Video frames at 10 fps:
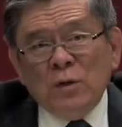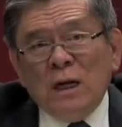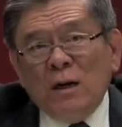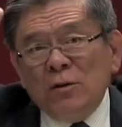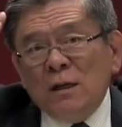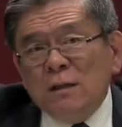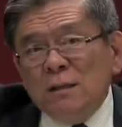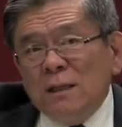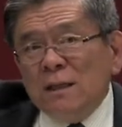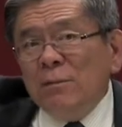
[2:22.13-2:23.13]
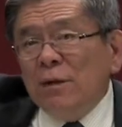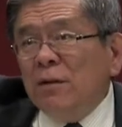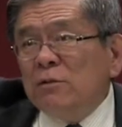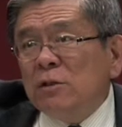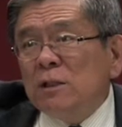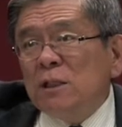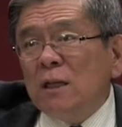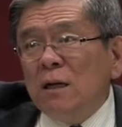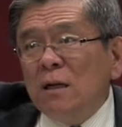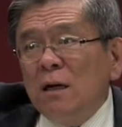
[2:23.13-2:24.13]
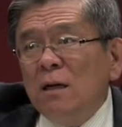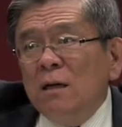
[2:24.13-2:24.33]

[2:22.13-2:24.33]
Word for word: 好像亚当还没有犯罪之前呢，